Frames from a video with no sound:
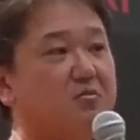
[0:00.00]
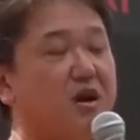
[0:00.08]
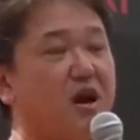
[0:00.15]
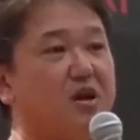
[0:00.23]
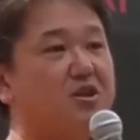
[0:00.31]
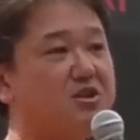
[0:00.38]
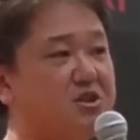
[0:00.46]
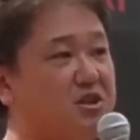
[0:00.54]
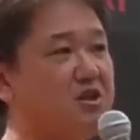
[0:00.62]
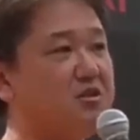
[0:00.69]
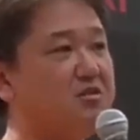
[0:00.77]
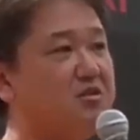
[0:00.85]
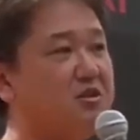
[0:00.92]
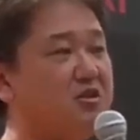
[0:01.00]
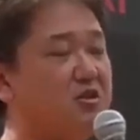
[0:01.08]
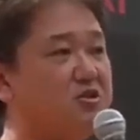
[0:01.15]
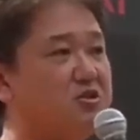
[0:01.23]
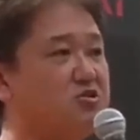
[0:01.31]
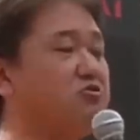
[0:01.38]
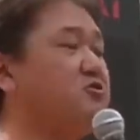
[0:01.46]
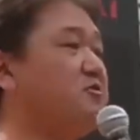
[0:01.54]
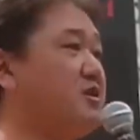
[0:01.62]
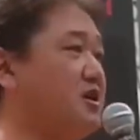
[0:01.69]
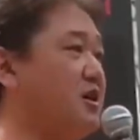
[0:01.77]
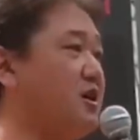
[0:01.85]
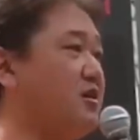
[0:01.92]
毎日職
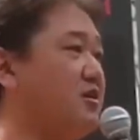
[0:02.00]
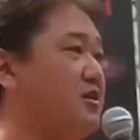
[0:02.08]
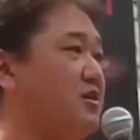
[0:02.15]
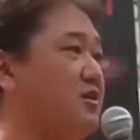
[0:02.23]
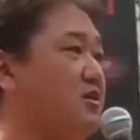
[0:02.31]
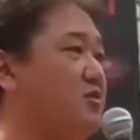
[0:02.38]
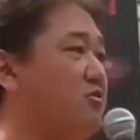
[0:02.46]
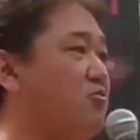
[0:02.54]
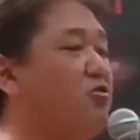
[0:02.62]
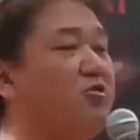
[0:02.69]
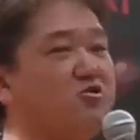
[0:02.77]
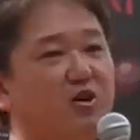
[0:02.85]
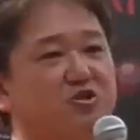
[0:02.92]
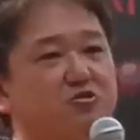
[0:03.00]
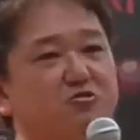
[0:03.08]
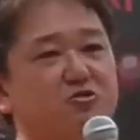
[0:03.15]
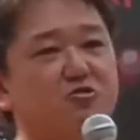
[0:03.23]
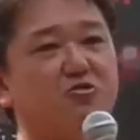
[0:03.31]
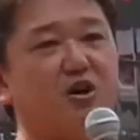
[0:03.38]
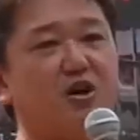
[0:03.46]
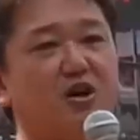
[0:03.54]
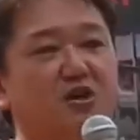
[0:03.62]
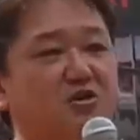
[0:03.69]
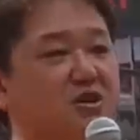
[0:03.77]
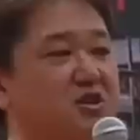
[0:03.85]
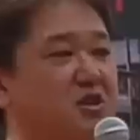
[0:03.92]
場で旅行とか出張から
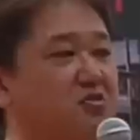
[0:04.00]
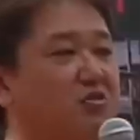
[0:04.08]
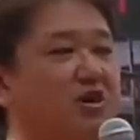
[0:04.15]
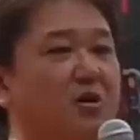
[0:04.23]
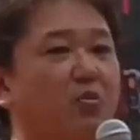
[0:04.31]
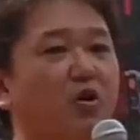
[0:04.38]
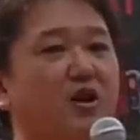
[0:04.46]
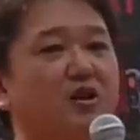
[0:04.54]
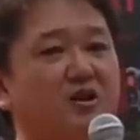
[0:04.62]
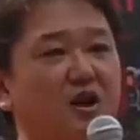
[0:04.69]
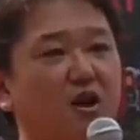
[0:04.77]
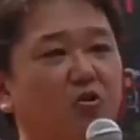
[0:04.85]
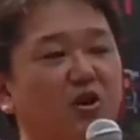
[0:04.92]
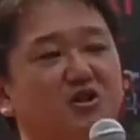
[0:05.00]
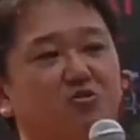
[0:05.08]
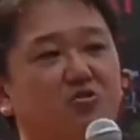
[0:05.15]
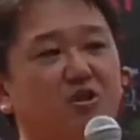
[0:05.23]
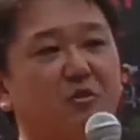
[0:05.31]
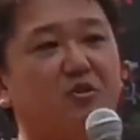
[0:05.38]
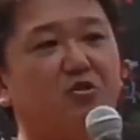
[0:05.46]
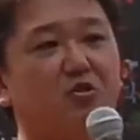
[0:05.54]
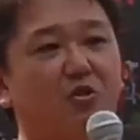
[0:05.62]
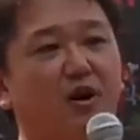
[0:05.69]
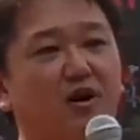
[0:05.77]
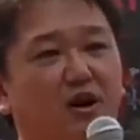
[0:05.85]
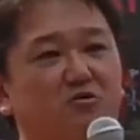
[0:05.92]
帰ってきた人からもらったお菓子を食べる
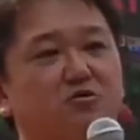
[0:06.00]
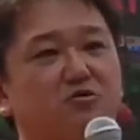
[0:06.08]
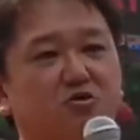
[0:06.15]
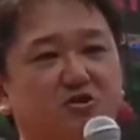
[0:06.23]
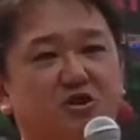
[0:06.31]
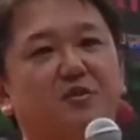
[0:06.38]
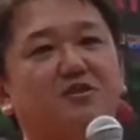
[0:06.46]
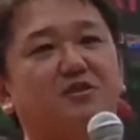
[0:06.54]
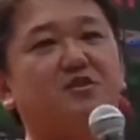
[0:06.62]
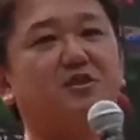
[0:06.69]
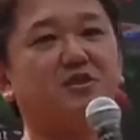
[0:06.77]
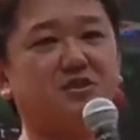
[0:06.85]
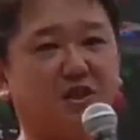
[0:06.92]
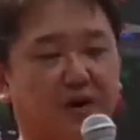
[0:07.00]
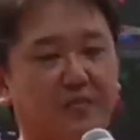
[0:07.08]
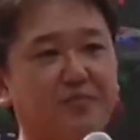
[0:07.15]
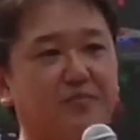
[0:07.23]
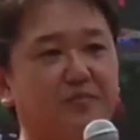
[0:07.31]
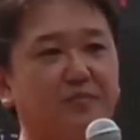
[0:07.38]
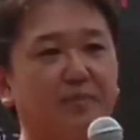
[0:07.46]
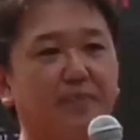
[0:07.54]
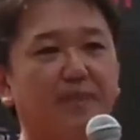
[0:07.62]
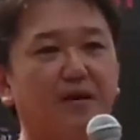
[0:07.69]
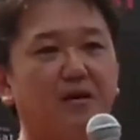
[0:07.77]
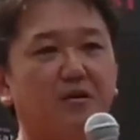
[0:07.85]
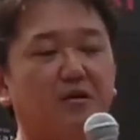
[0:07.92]
のはカウントしてませんでした。
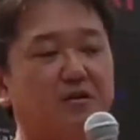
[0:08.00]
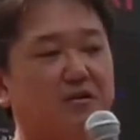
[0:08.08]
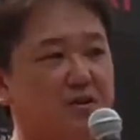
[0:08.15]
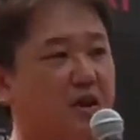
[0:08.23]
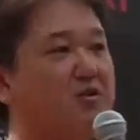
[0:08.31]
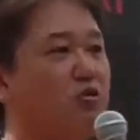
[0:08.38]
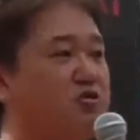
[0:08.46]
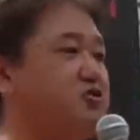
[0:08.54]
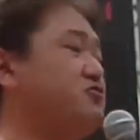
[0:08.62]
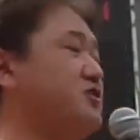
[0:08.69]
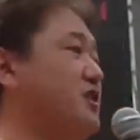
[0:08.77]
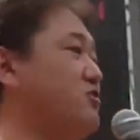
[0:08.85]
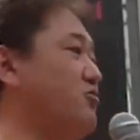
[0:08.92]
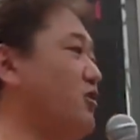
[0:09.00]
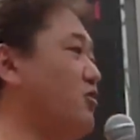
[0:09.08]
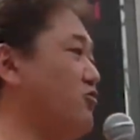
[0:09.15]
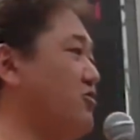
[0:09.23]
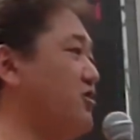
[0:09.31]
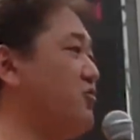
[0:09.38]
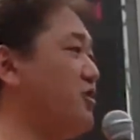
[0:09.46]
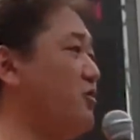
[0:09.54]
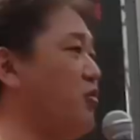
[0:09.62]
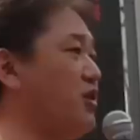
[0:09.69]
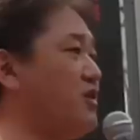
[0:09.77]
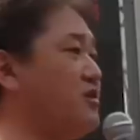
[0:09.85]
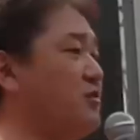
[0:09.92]
ね、お中元とかのお歳暮
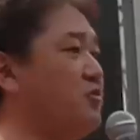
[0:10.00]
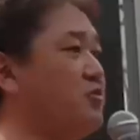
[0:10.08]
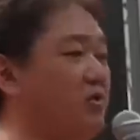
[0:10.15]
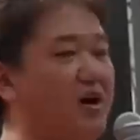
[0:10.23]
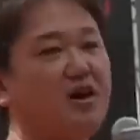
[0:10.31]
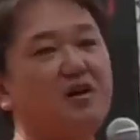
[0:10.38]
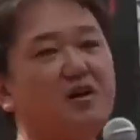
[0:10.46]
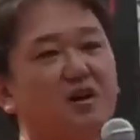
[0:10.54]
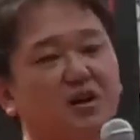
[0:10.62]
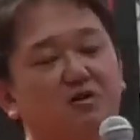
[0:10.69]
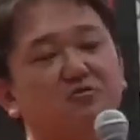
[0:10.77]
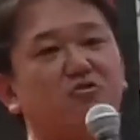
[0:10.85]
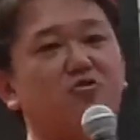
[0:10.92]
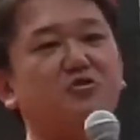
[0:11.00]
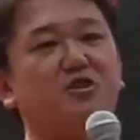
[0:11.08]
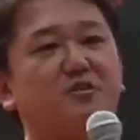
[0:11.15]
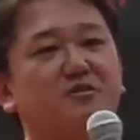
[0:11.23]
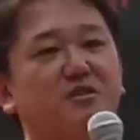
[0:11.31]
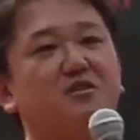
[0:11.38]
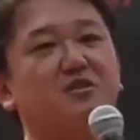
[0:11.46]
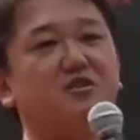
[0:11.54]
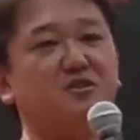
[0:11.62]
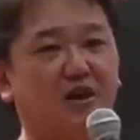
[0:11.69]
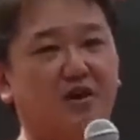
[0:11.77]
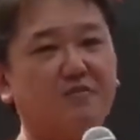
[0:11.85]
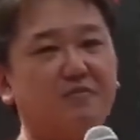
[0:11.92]
でもらったものはカウントしてませんで
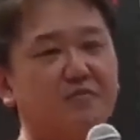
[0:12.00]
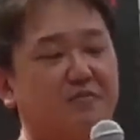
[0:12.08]
した。